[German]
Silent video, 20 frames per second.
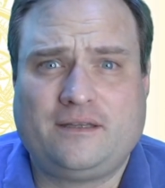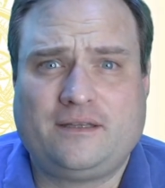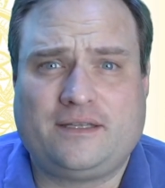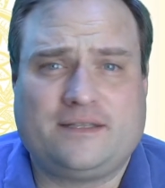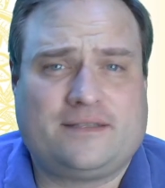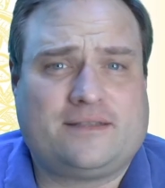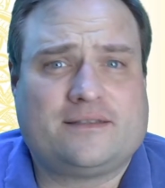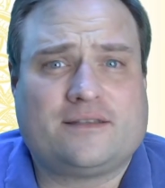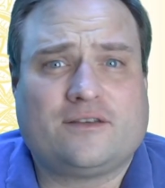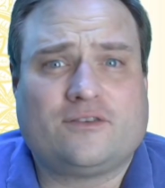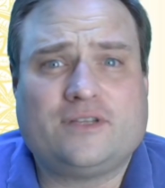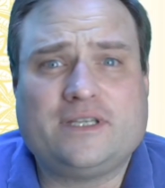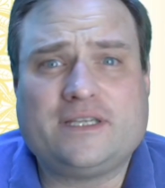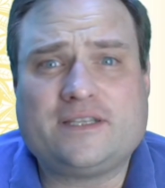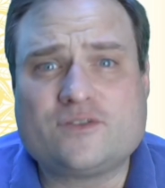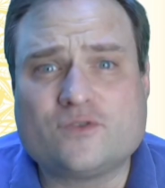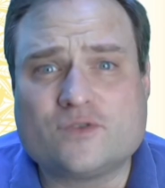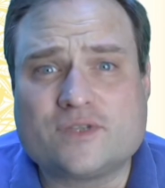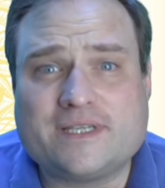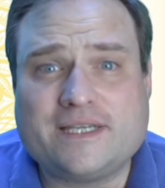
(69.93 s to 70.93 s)
das ist auch nicht
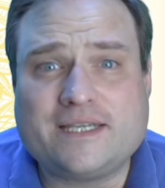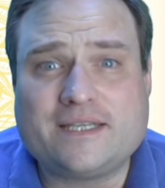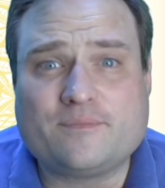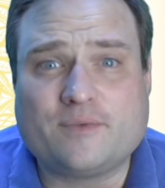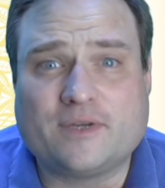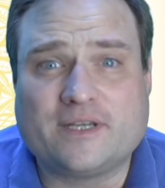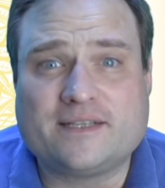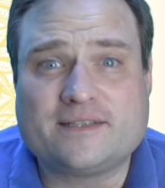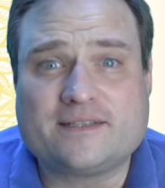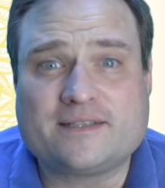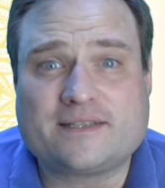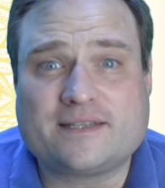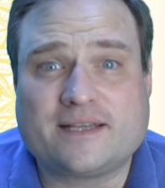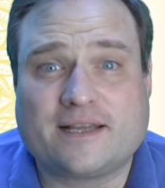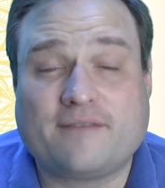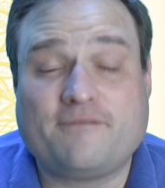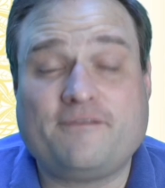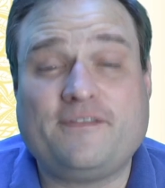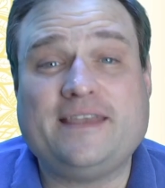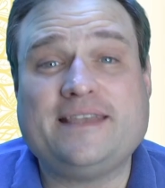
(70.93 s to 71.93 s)
so sichtbar, dass ich
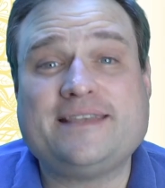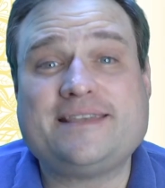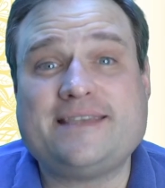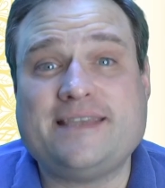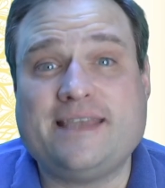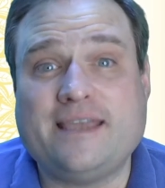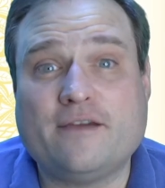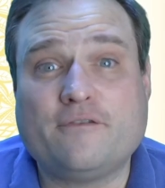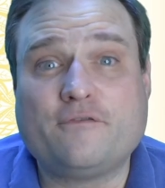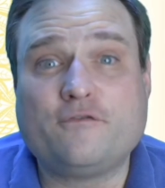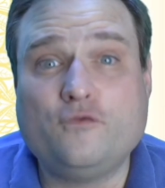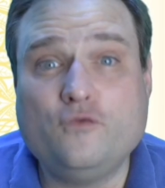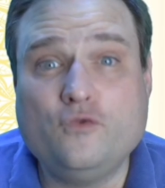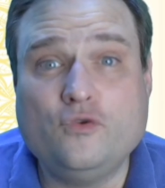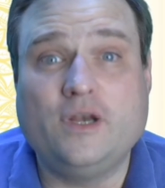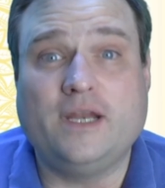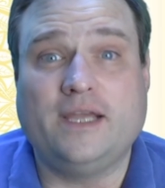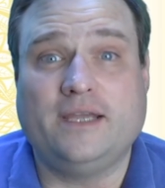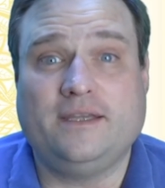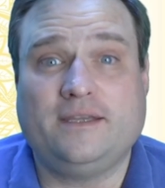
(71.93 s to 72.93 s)
sage, wie sehr
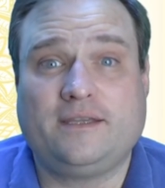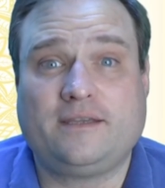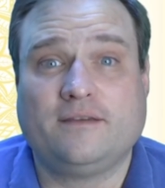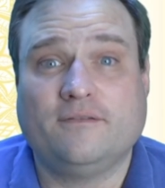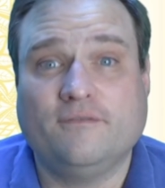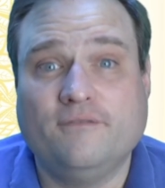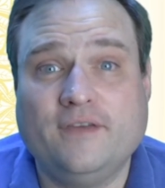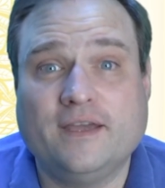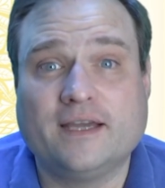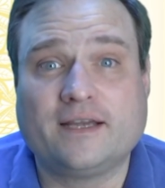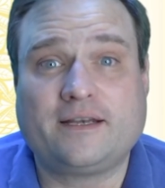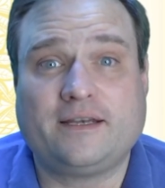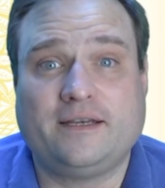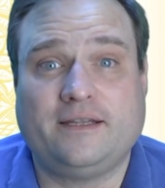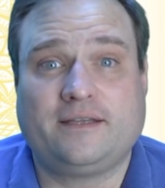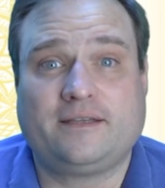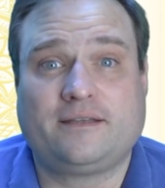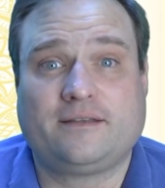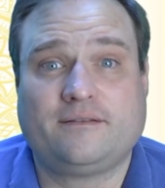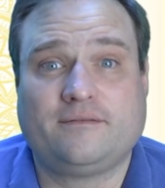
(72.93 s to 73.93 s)
fühle ich
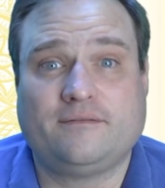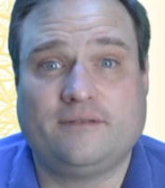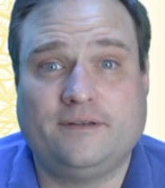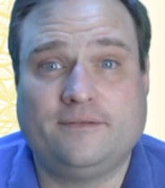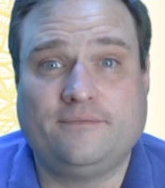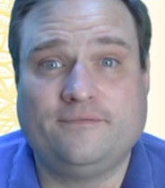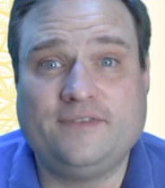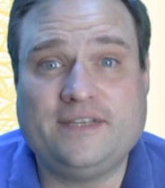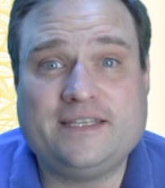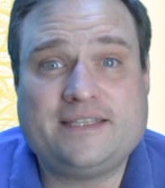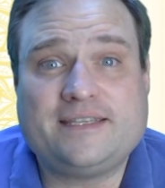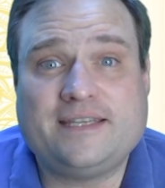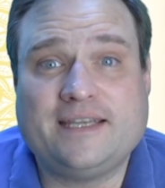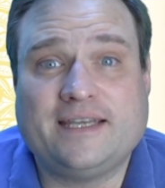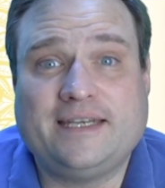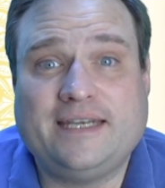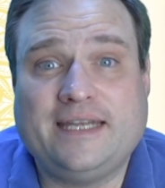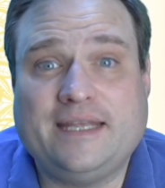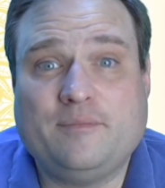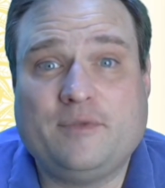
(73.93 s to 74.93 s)
wirklich, ja, wie sehr
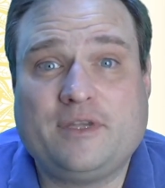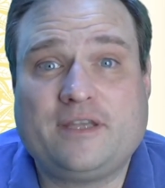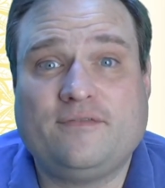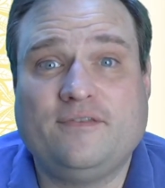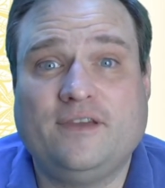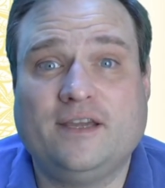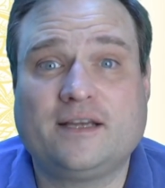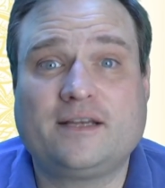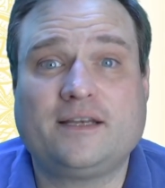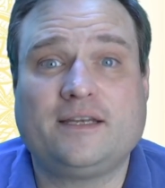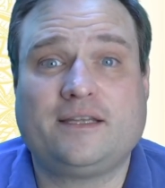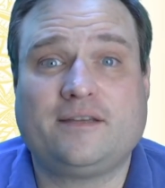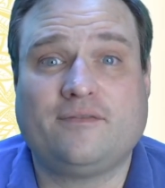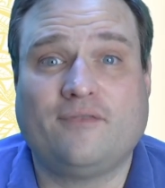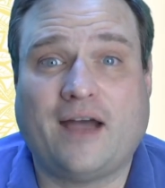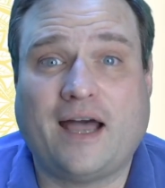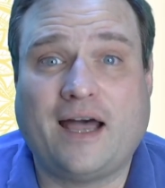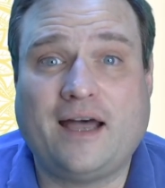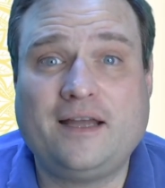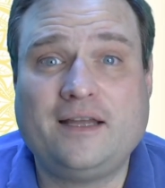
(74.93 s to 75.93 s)
nehme ich wirklich
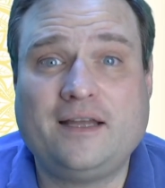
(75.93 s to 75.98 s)
wahr.